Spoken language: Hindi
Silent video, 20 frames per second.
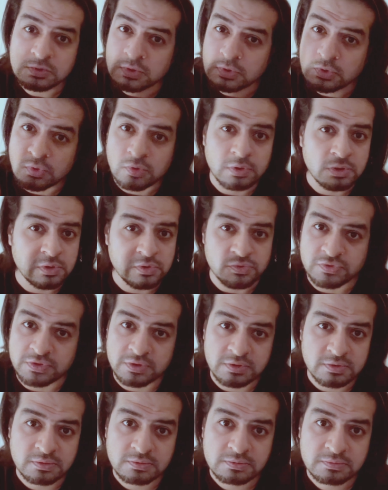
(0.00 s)
डोंट लूज
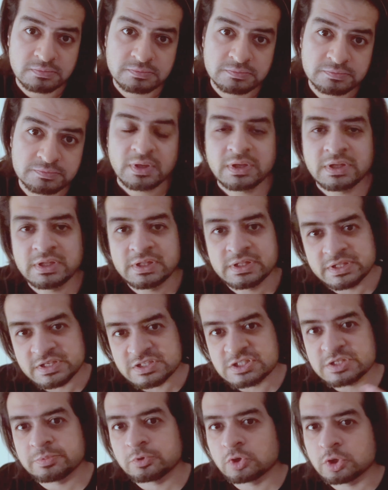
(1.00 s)
इट
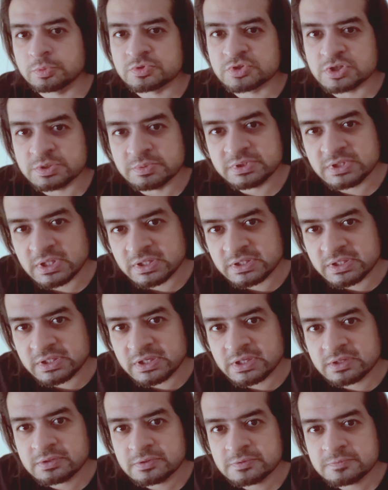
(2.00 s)
किसी पे कोई मुसीबत आती है
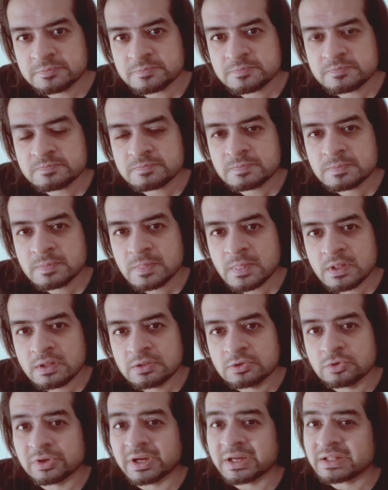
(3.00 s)
ना
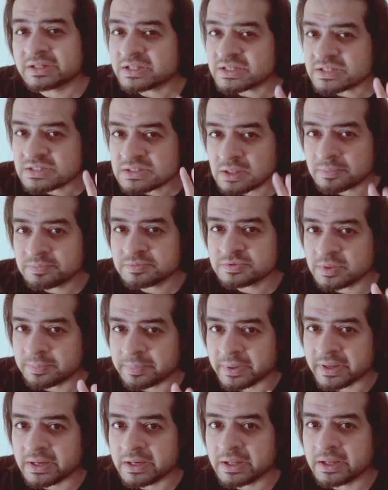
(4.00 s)
तो कहते हैं सबसे
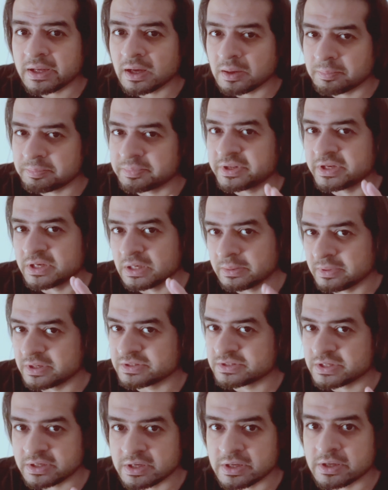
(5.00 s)
पहले अपनी
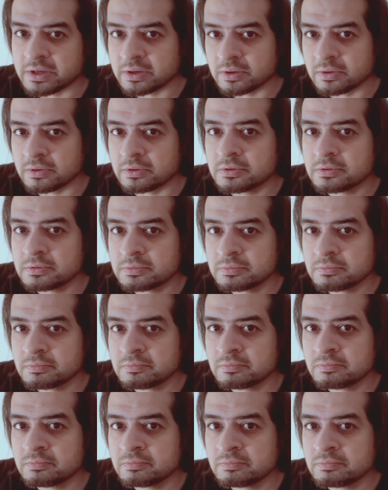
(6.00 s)
नमाजें ठीक करो
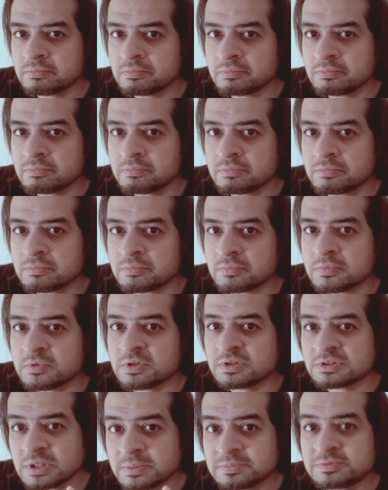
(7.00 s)

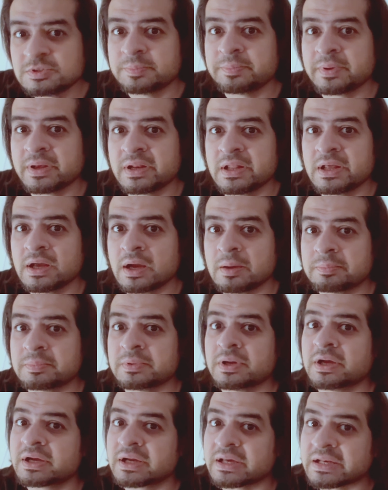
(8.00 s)
सबसे पहले
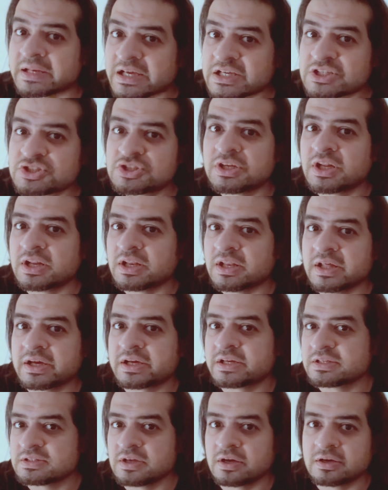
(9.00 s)
अपना कनेक्शन अल्लाह
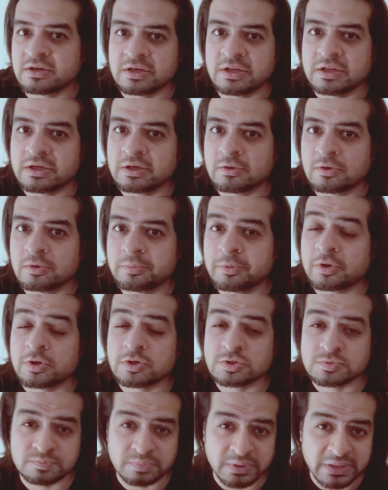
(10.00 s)
के साथ ठीक करो
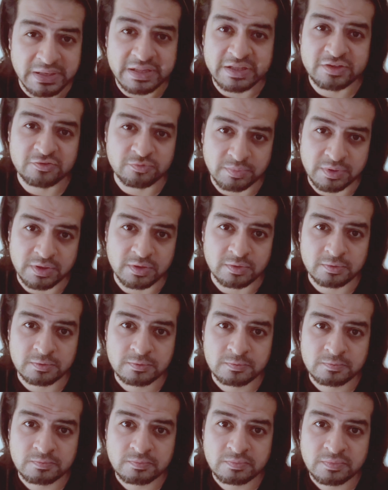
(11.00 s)
बिकॉज बिलीव मी
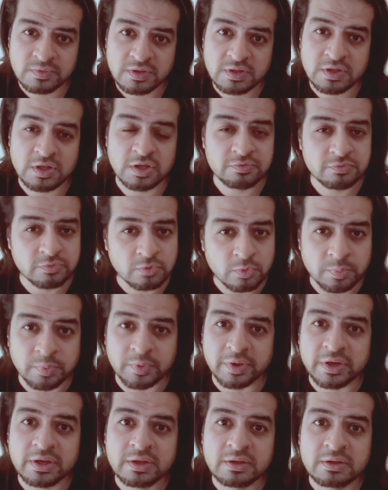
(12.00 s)
इफ़ यू
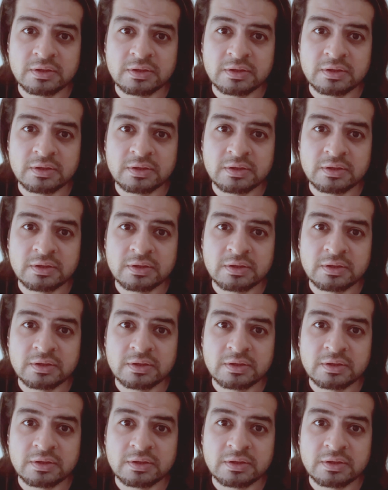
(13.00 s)
प्रे